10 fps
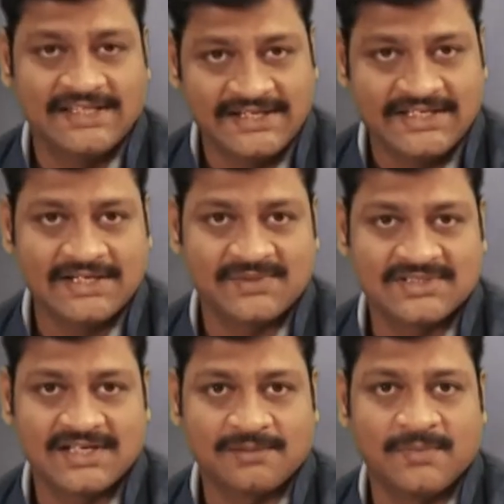అందరికీ
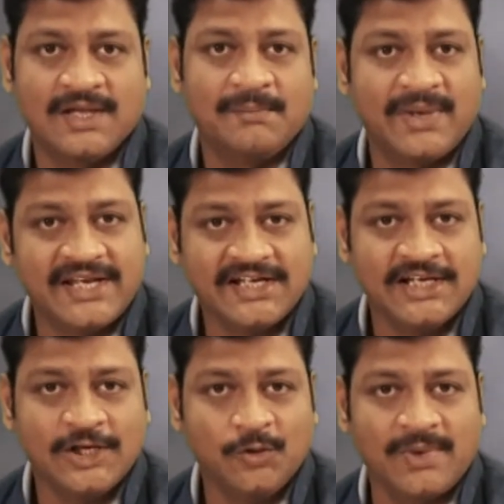నమస్కారం
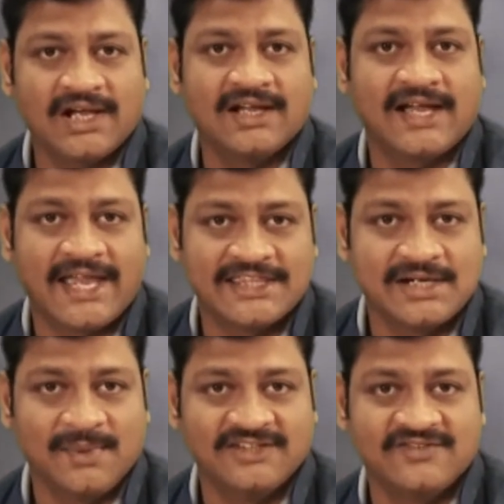పర్యటనలో భాగంగా
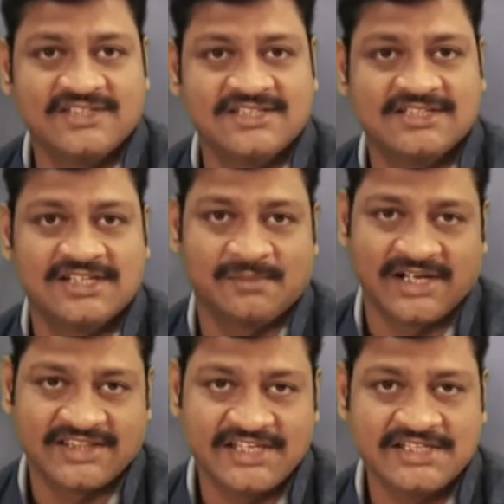హైదరాబాద్ విజ్ చేసిన
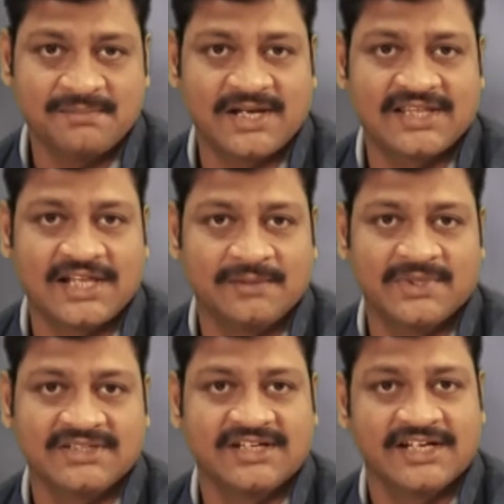మన దేశ
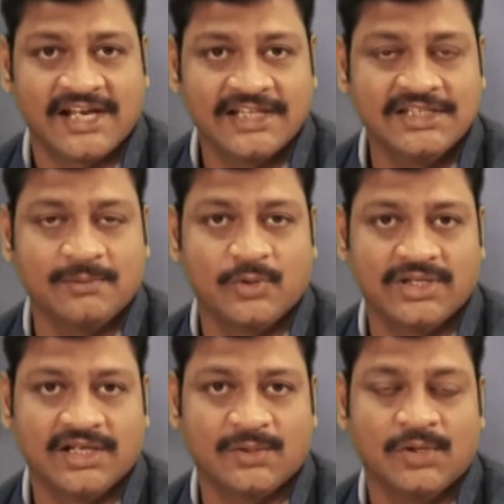ప్రధానమంత్రి నరేంద్ర
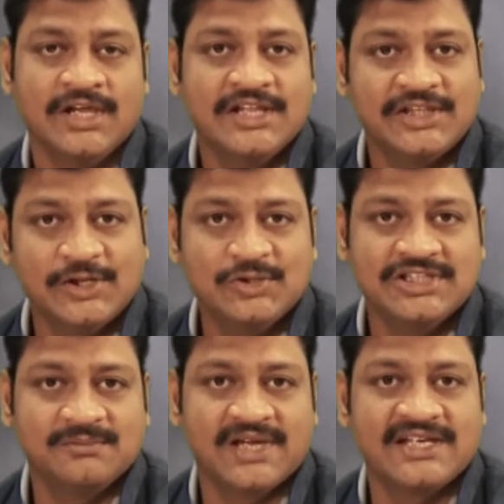మోడీ గారు తెలుగు
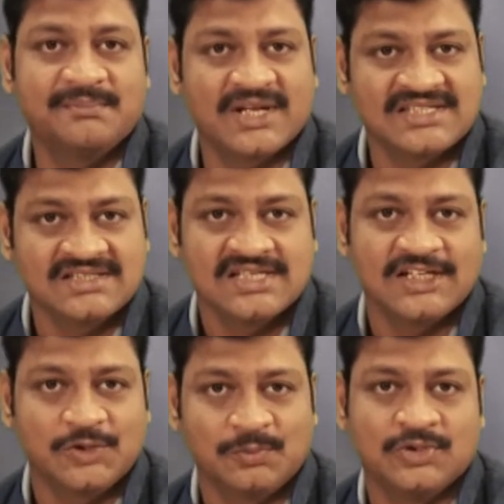సినిమాని
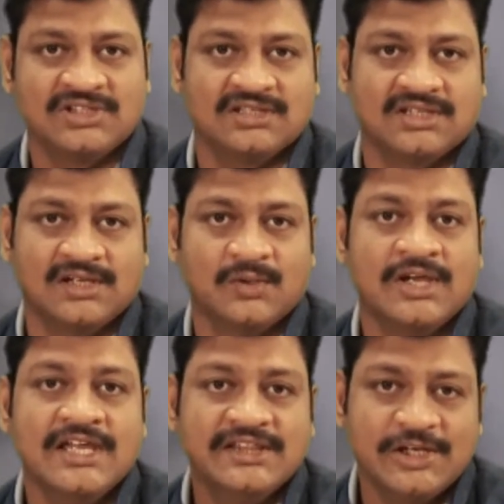ప్రశంసలతో ముంచెత్తారు
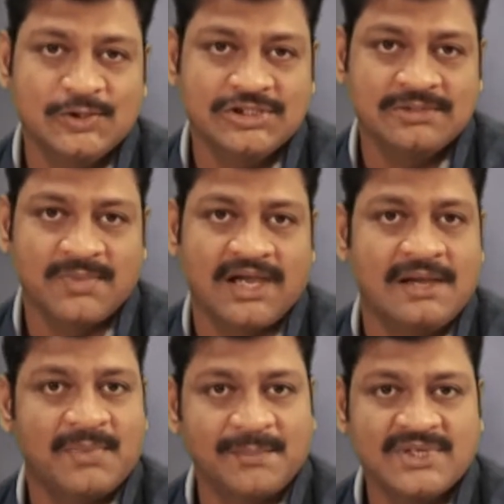తెలుగు సినిమా
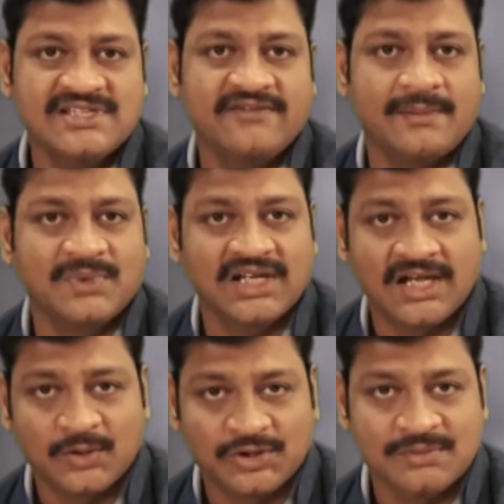
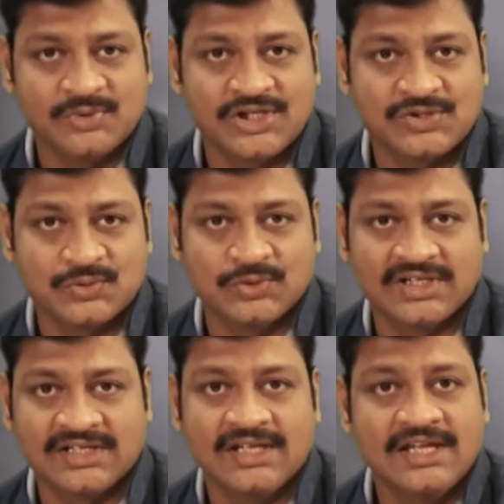ప్రపంచవ్యాప్తంగా గుర్తింపు
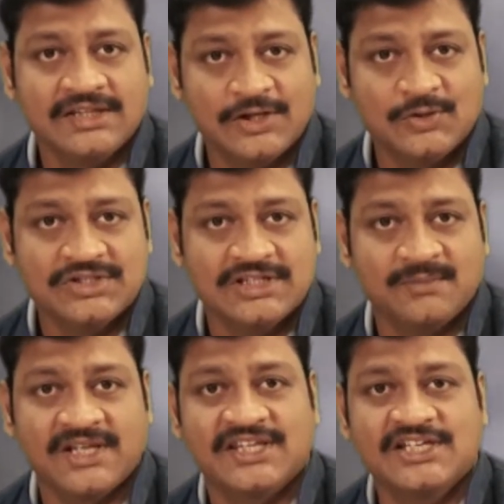తెచ్చుకుందని తెలుగు
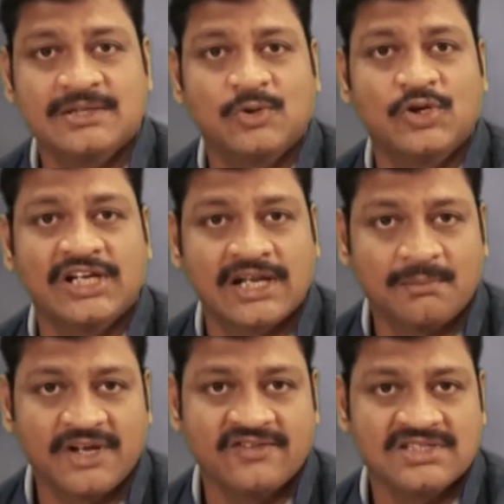సినిమా దేశంలోనే
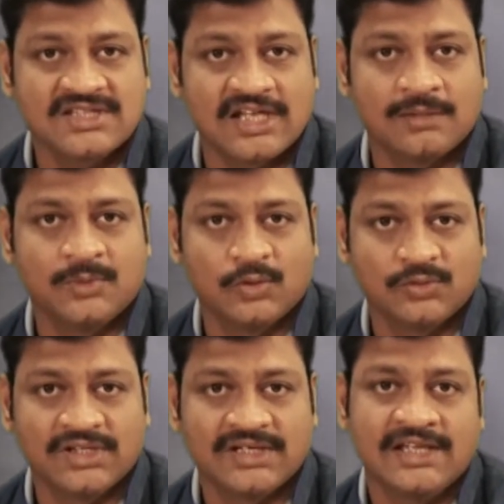నంబర్ వన్ స్థానంలో
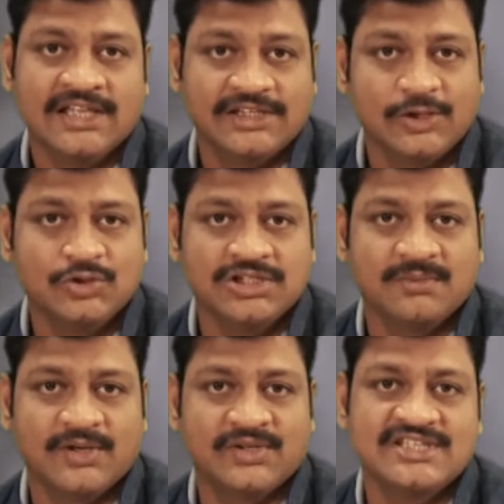ఉందని తెలుగు
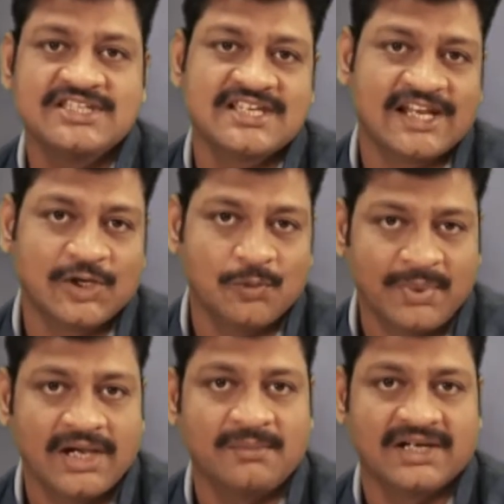సినిమా గురించి చాలా
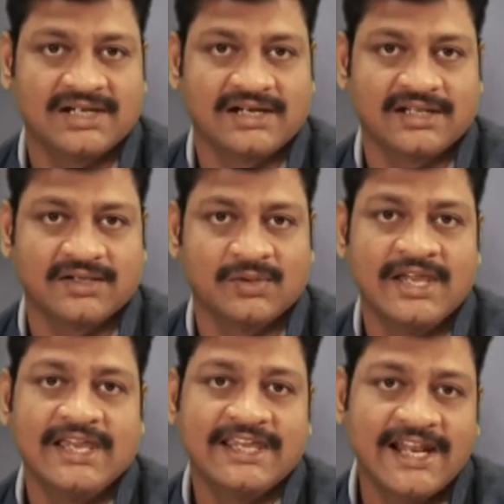గొప్పగా మాట్లాడారు
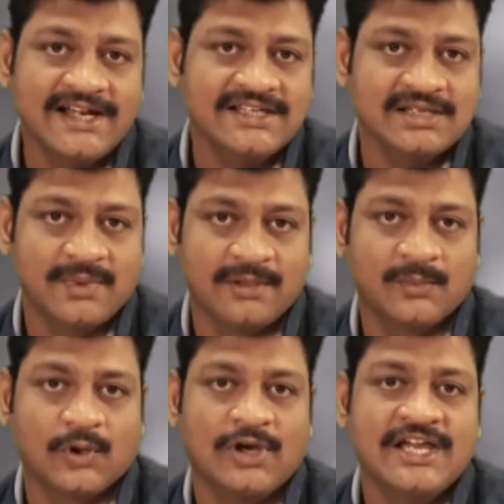ఇలాంటి
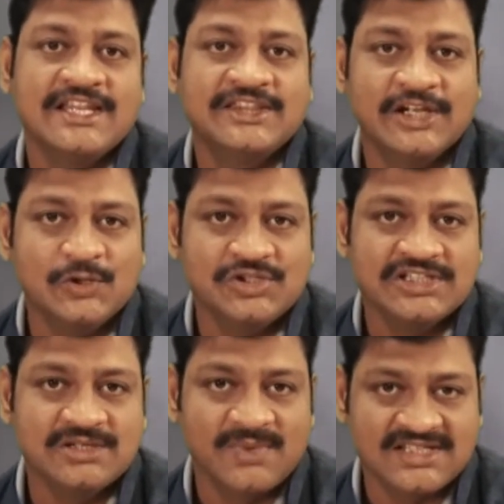సమయంలో తెలుగు
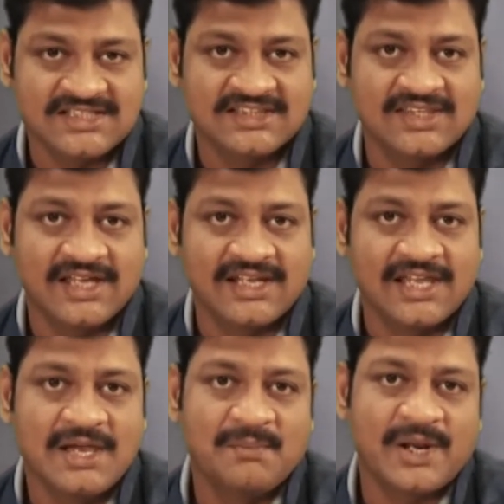సినిమా సత్తాని
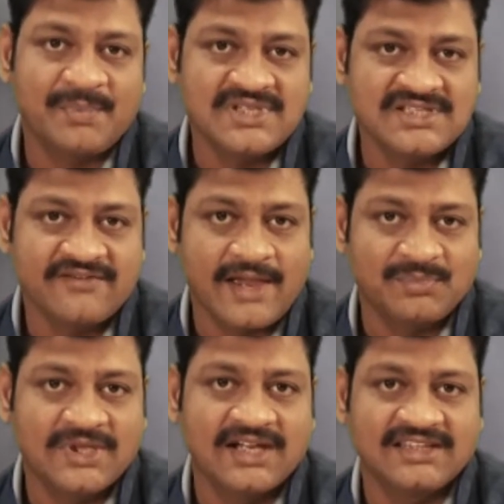
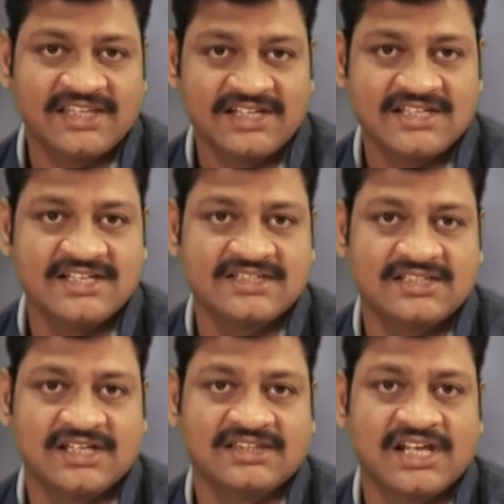ప్రపంచవ్యాప్తంగా
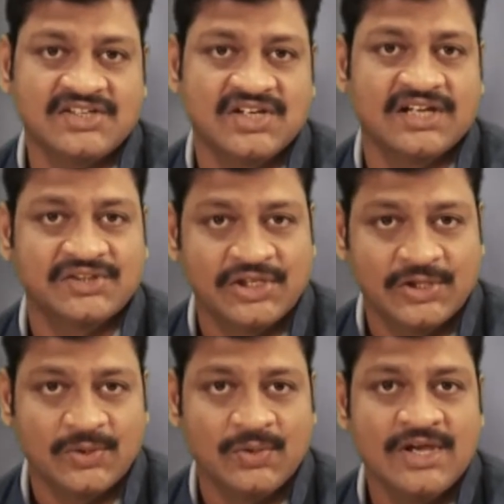తెలియజేసిన దర్శక
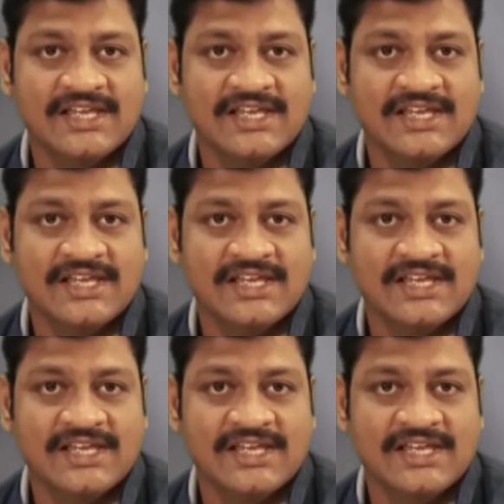ధీరుడు